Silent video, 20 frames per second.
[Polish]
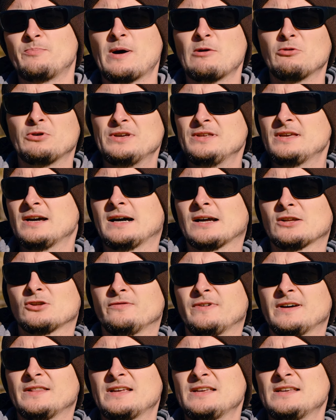pałki
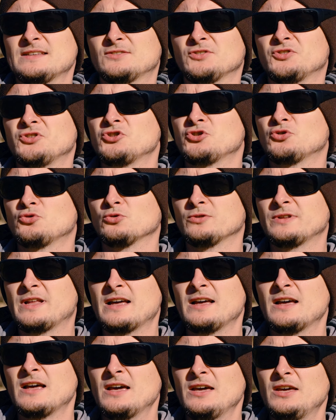niehartowanej jest dosyć
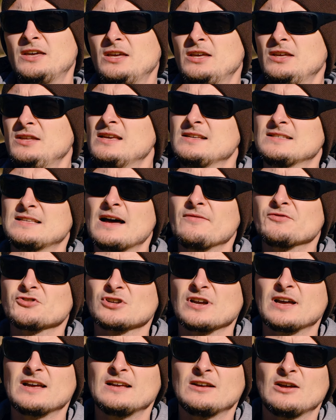trudne i nie
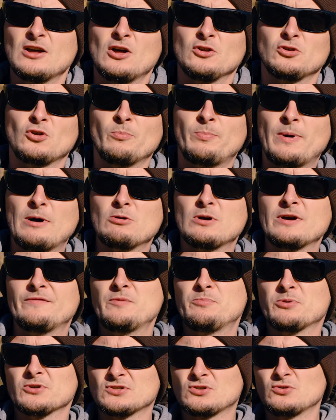zawsze tą pałkę
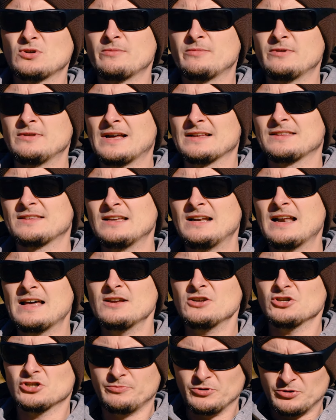wyprostujemy na
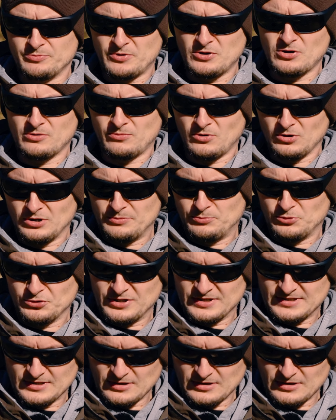tyle, żebyśmy ją mogli później